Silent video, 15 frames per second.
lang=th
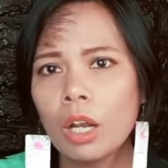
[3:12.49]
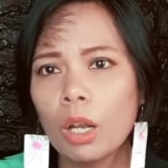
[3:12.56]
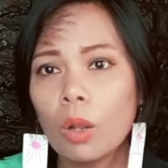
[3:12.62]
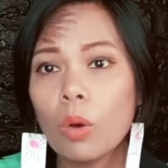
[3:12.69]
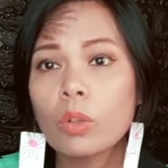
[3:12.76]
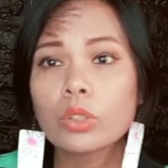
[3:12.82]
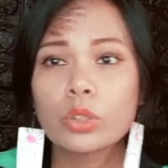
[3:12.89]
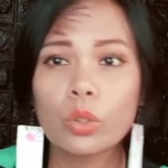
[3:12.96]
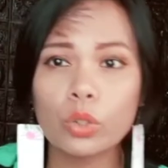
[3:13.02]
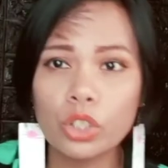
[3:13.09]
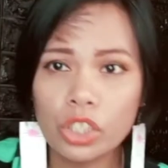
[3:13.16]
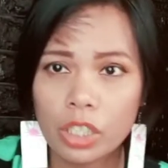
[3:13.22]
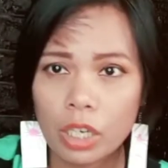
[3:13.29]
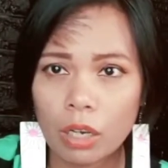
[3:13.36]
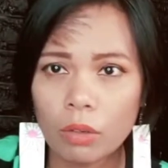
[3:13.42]
โลกโซ
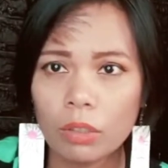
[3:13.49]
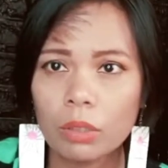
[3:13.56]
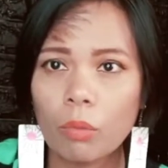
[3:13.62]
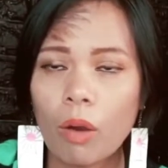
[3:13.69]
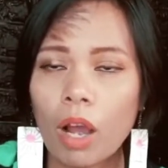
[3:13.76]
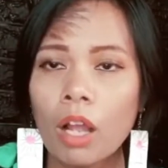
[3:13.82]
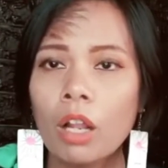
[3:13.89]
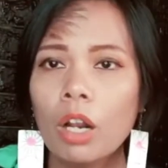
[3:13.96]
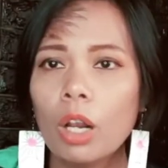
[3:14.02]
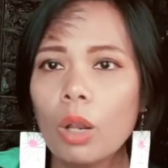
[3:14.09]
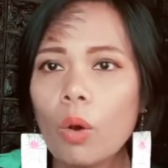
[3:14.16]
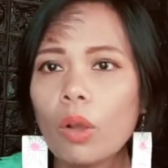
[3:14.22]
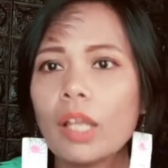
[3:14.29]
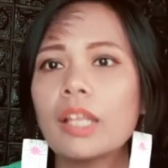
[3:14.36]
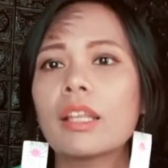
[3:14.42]
เชียลหรือว่าโล
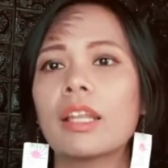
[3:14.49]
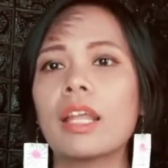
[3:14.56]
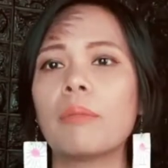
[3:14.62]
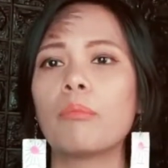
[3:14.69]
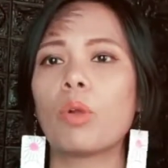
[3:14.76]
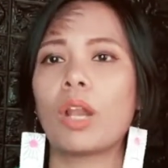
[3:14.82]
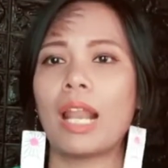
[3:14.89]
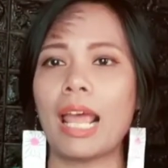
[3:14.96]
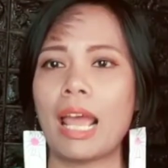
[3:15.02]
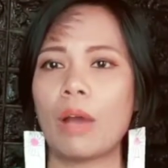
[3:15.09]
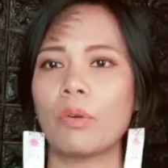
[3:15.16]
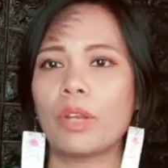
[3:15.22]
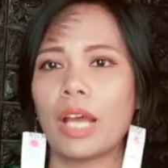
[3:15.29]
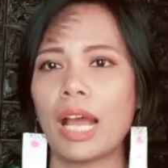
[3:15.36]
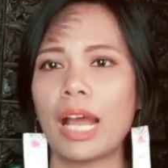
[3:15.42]
กอินเทอร์เน็ตหมดแล้ว
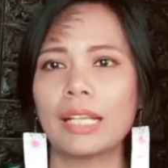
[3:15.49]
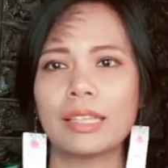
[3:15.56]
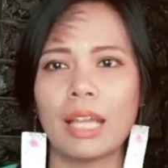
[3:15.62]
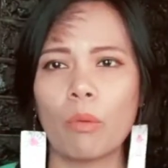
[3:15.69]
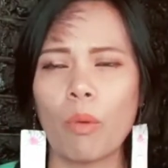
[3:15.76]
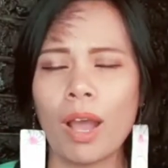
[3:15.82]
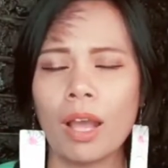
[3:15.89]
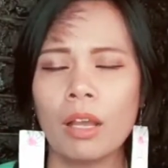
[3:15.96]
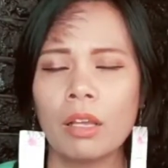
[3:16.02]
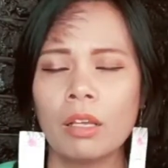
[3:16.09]
นะคะแต่ว่า